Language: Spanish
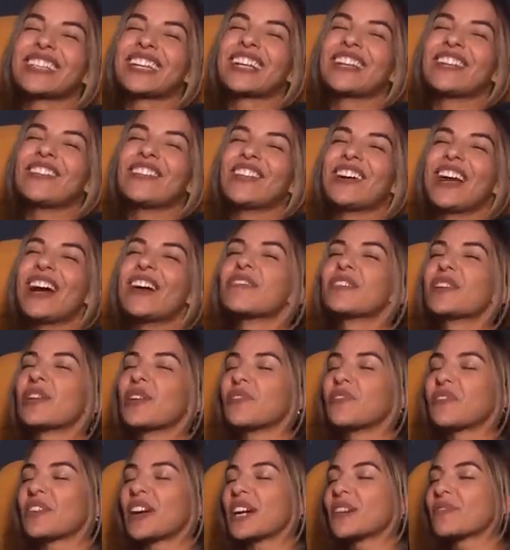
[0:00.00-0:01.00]
siquiera voy a
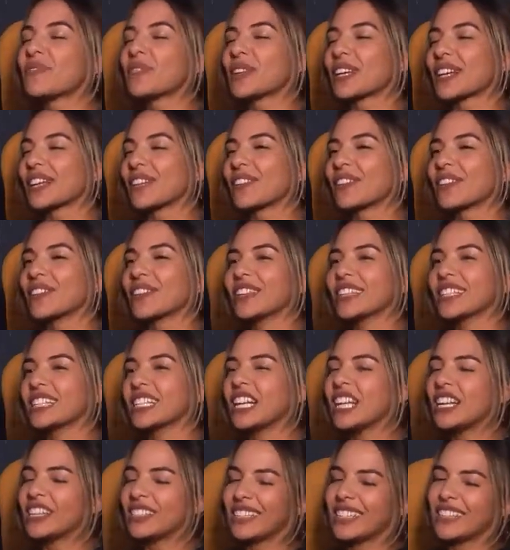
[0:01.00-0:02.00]
blofear porque luego
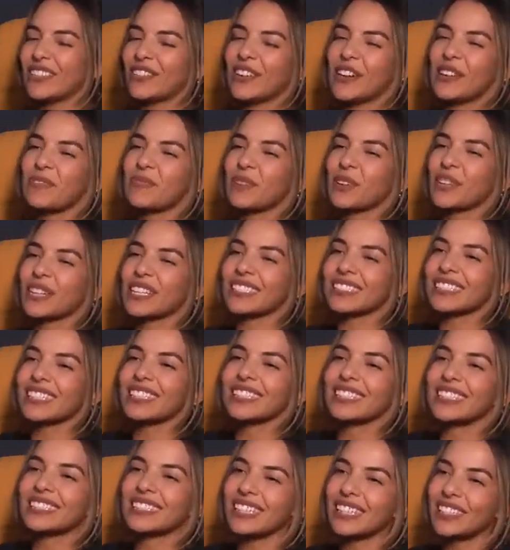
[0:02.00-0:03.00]
dicen así, güey, ¿por qué estás
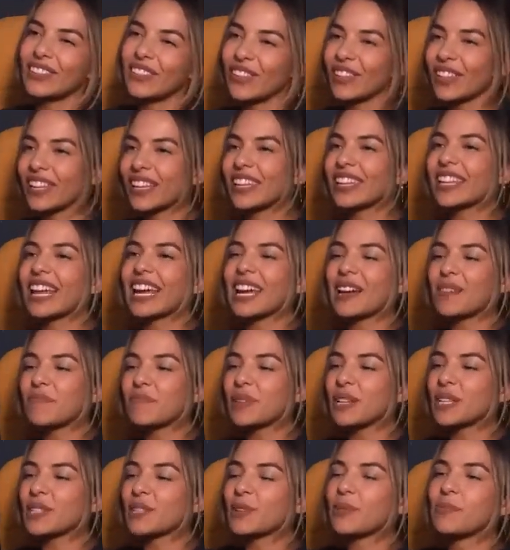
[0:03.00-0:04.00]
diciendo de, qué
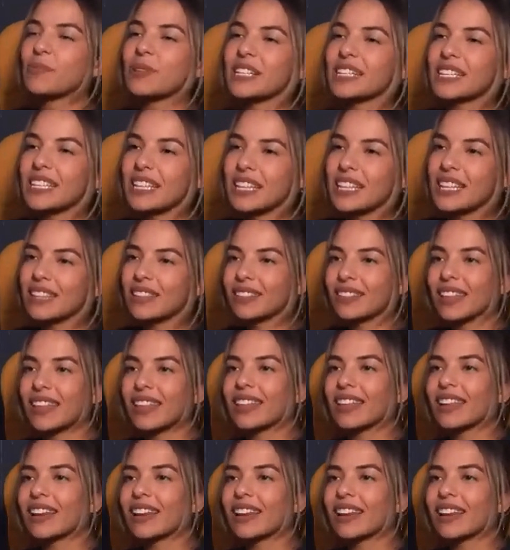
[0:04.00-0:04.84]
presumes y te